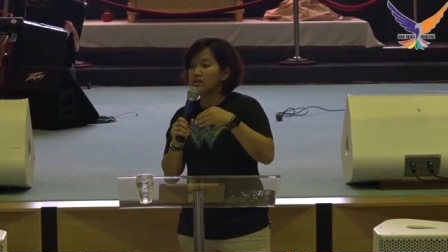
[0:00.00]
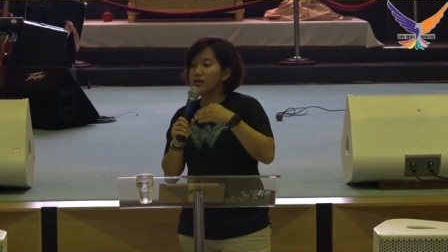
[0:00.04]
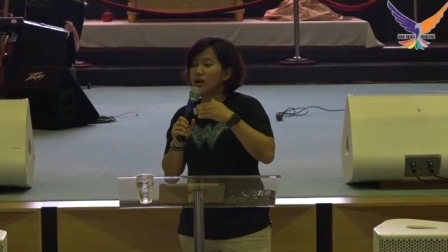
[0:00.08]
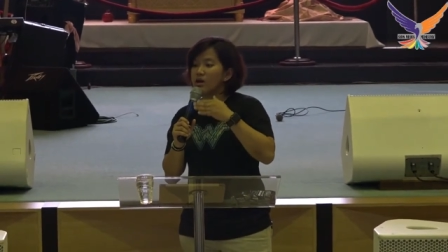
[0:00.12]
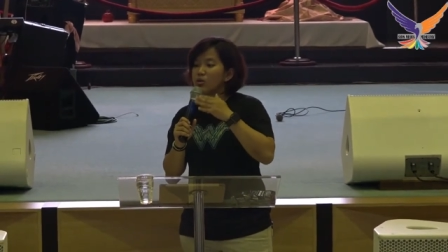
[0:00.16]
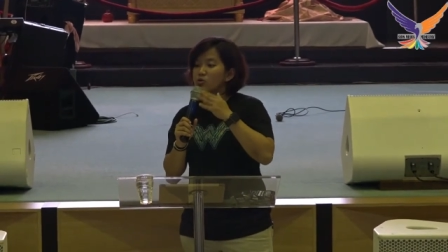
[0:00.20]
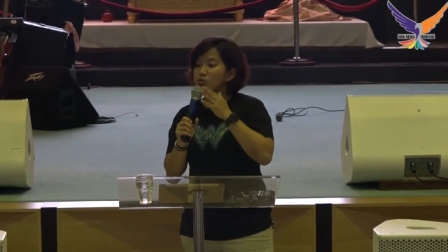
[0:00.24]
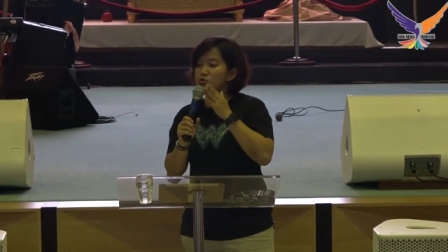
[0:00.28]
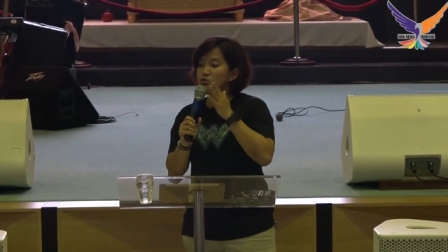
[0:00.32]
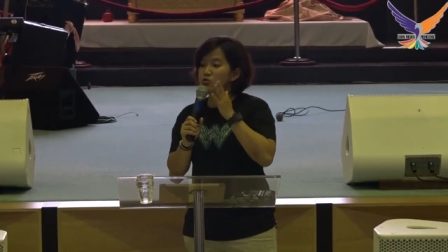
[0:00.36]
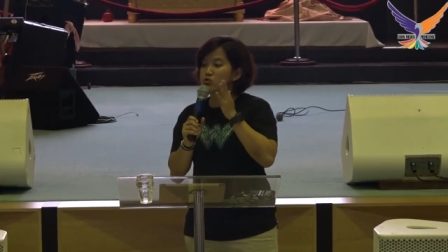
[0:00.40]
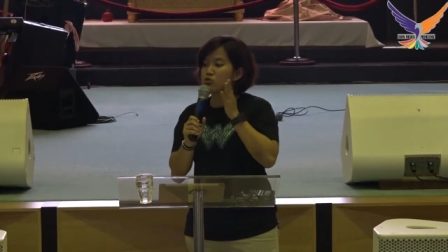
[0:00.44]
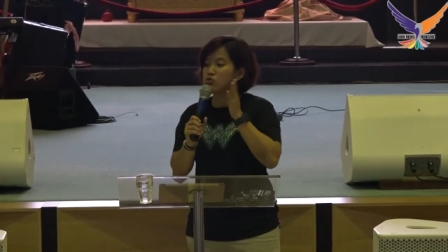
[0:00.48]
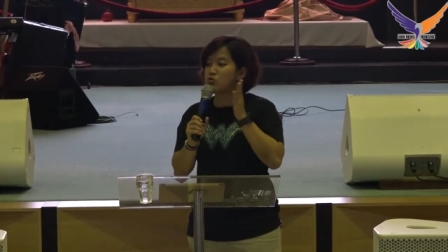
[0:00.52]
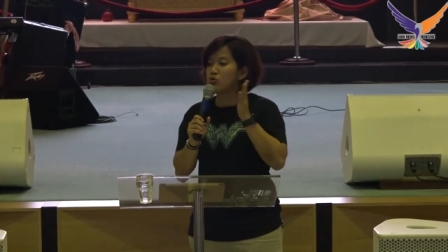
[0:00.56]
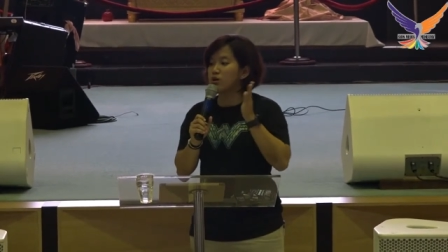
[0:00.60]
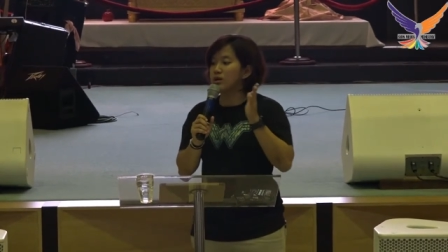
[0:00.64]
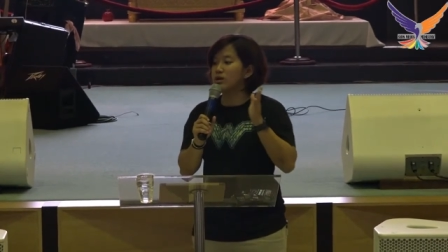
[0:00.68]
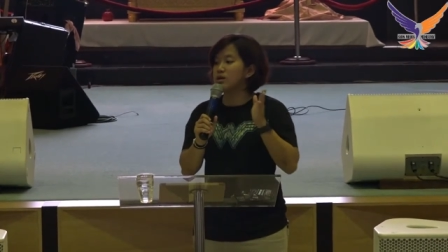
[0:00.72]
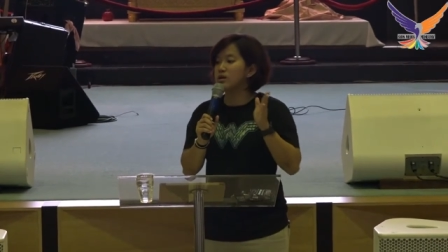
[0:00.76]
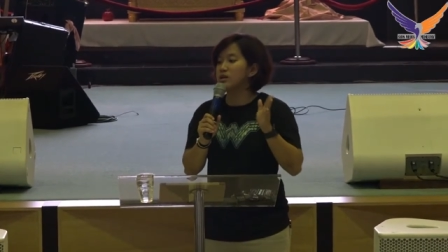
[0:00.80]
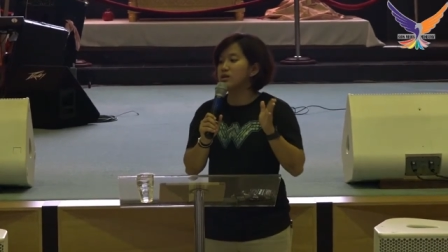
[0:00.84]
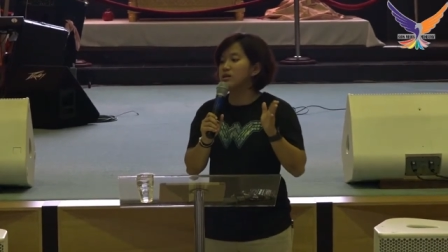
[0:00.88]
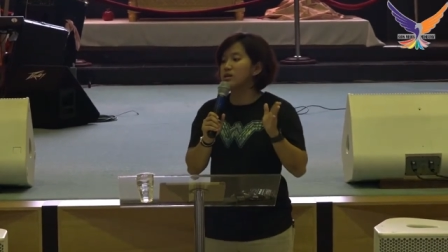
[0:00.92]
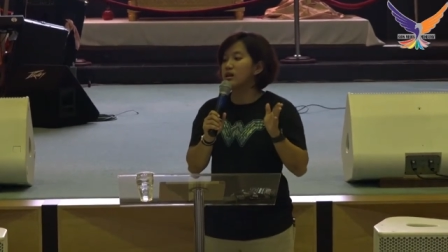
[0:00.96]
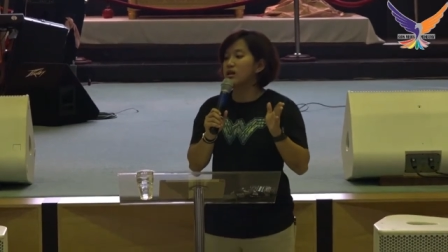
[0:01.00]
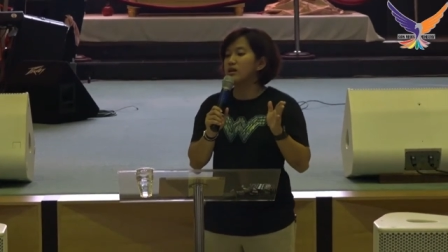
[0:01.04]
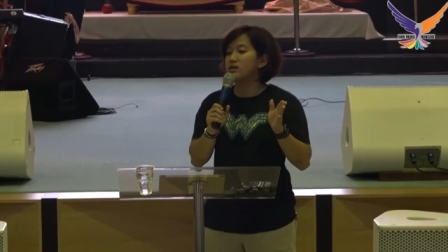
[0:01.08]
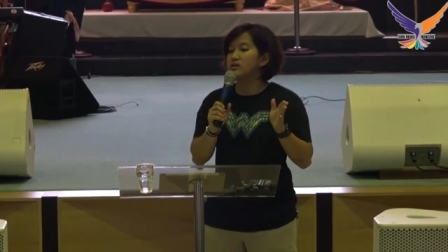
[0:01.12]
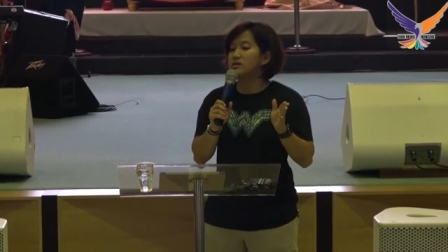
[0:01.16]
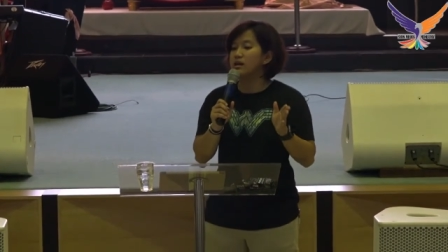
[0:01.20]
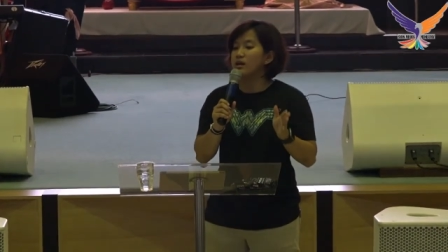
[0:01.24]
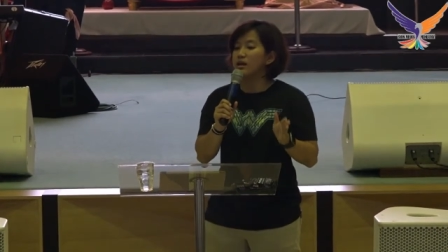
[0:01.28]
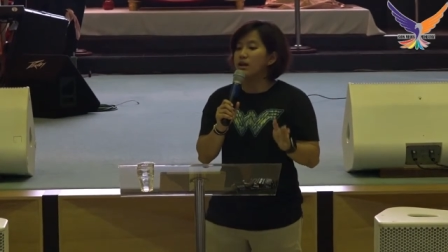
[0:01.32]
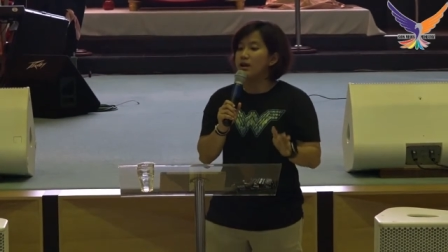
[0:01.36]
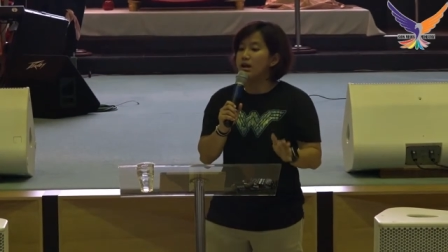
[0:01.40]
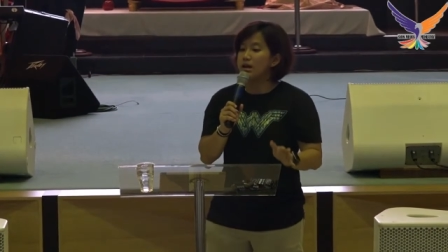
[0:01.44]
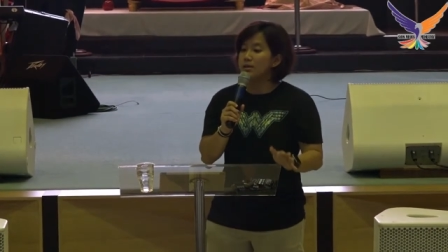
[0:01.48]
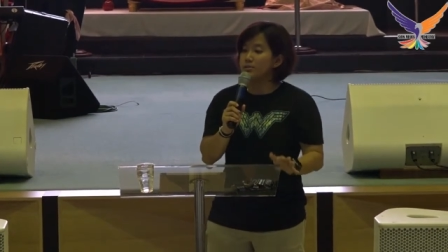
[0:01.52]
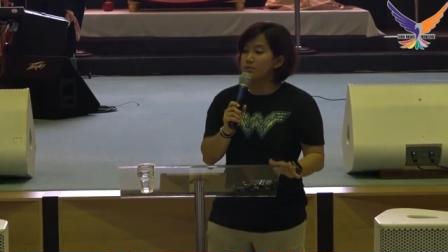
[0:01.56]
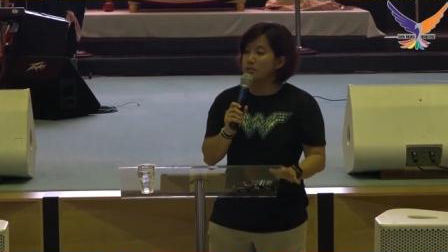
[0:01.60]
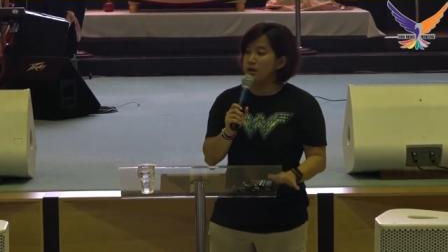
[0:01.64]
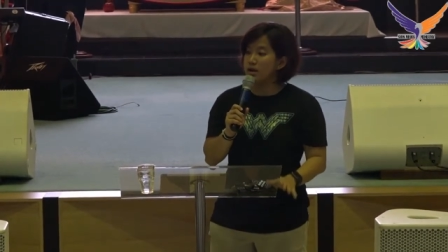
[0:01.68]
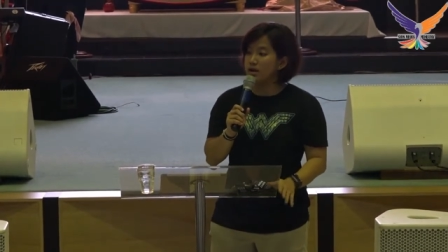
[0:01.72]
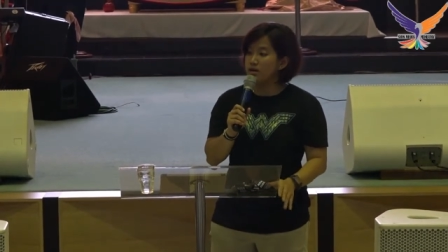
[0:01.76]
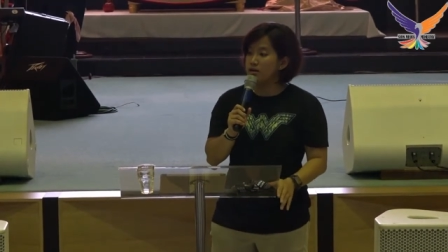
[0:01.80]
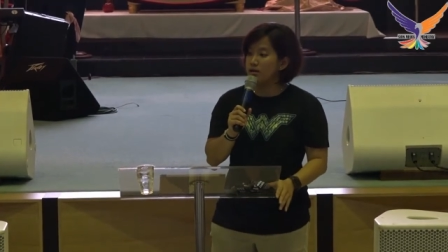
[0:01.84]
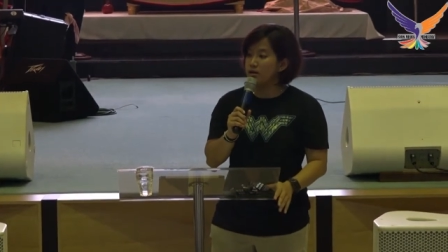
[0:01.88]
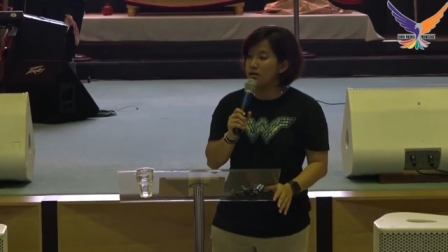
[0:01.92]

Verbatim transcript: tahu tujuan kita ke sana apa,